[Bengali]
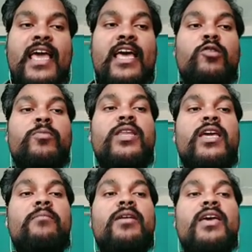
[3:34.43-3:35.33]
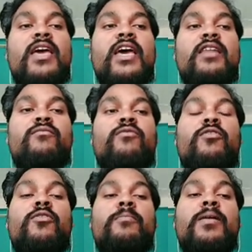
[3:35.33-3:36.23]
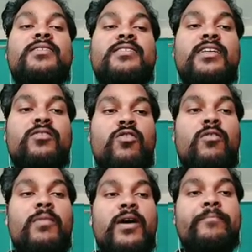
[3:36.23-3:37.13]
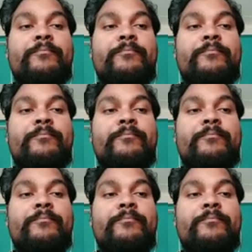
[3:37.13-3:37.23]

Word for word: অ্যালুমিনিয়াম অ্যান্ড ফোর copper. কপার